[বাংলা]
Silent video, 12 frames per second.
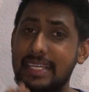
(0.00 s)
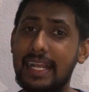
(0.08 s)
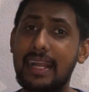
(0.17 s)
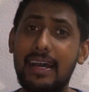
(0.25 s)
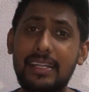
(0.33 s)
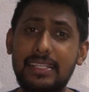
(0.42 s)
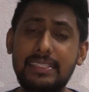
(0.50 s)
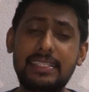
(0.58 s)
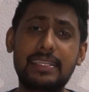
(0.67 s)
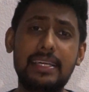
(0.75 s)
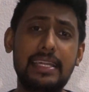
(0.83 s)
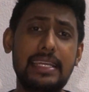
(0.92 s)
যে
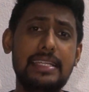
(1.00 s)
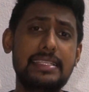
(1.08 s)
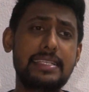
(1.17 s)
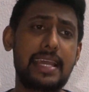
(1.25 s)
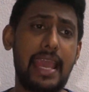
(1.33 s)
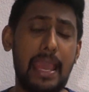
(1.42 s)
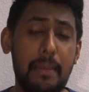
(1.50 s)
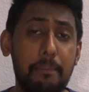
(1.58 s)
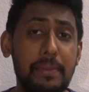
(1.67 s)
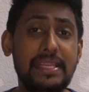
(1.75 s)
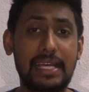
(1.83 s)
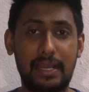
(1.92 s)
কান্ট্রিতে নিজে
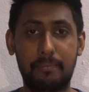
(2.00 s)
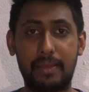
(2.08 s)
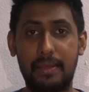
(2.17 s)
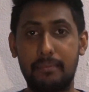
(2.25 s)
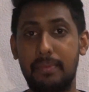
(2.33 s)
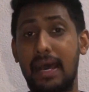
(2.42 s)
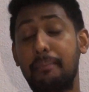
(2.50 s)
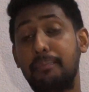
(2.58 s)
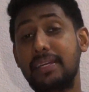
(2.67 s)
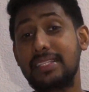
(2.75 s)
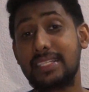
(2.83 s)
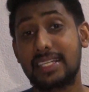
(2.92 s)
হ্যাপি থাকবেন বা
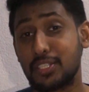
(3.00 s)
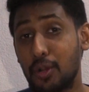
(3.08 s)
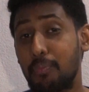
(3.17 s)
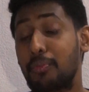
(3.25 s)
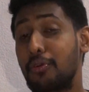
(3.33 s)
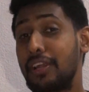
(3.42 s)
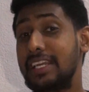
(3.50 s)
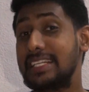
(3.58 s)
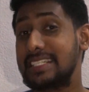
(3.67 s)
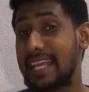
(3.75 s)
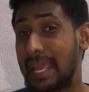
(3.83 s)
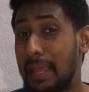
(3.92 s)
আপনি যে জব করে
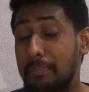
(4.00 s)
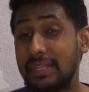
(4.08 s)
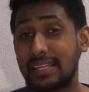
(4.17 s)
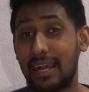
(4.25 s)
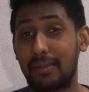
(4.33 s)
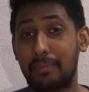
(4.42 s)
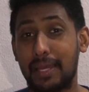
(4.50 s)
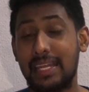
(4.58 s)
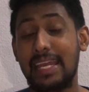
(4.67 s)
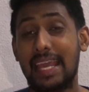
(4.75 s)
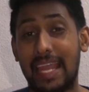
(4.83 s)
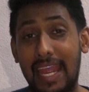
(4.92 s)
নিজে হ্যাপি থাকবেন
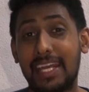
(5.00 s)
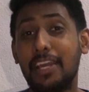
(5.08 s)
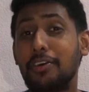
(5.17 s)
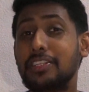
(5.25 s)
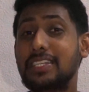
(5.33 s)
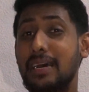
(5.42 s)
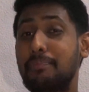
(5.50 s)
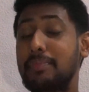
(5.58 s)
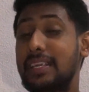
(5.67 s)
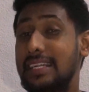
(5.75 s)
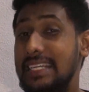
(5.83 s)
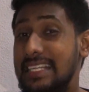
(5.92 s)
এটাই হচ্ছে
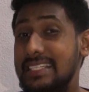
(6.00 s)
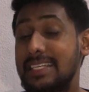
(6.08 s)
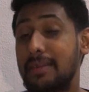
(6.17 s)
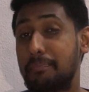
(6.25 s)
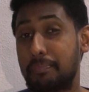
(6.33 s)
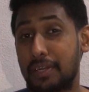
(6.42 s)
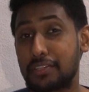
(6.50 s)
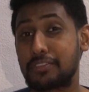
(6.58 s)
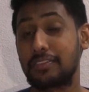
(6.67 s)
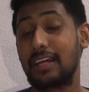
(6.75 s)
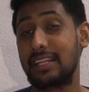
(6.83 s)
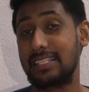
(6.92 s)
আপনার নিজের
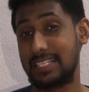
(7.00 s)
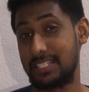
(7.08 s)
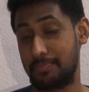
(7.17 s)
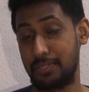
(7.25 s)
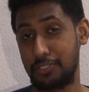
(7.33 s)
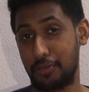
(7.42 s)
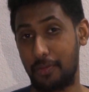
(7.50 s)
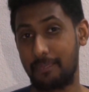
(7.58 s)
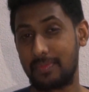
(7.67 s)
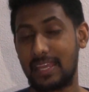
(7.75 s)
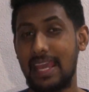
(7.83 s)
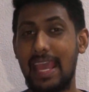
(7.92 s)
পার্সোনালিটির বিষয়
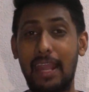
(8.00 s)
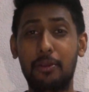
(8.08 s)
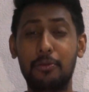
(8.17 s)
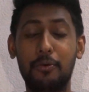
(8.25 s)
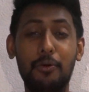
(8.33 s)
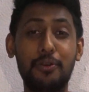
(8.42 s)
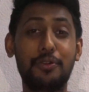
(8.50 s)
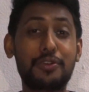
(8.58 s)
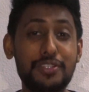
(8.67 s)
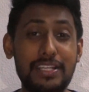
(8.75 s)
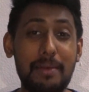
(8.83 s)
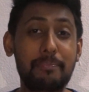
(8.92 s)
এখন
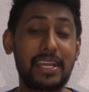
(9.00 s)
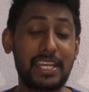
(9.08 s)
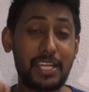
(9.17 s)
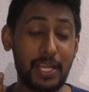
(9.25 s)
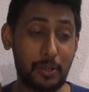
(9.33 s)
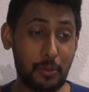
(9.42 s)
অন্যজন আপনাকে